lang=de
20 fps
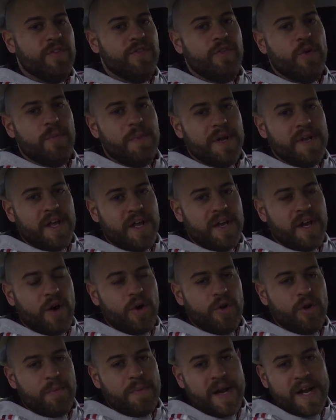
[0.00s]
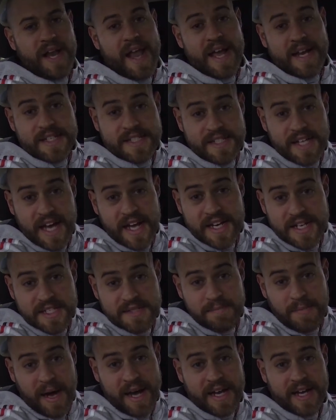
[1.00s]
wo man dann auch nochmal ein externes
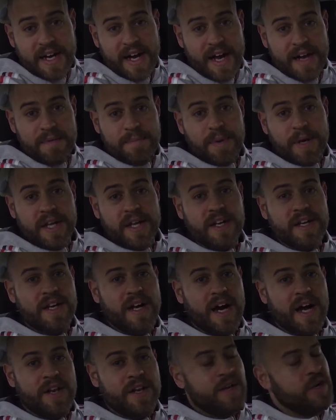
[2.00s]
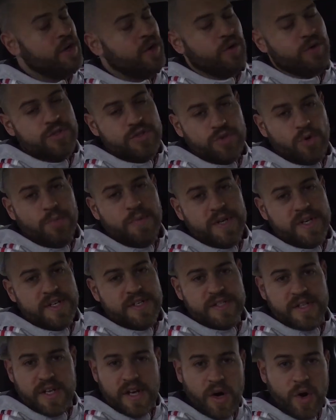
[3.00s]
Mic anbringen kann und somit
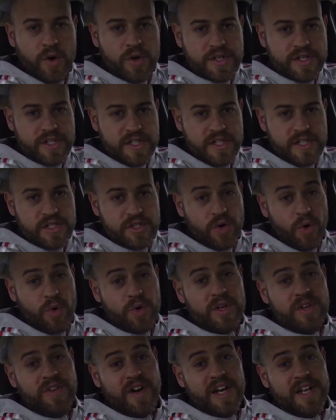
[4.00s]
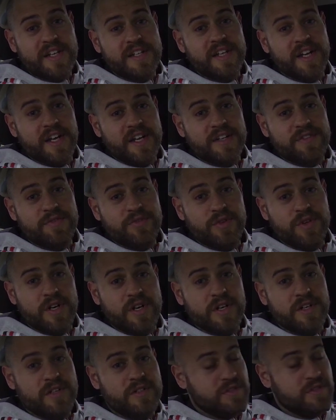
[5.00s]
ist dann auch die Tonqualität
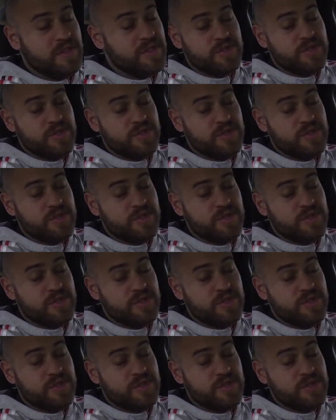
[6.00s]
für die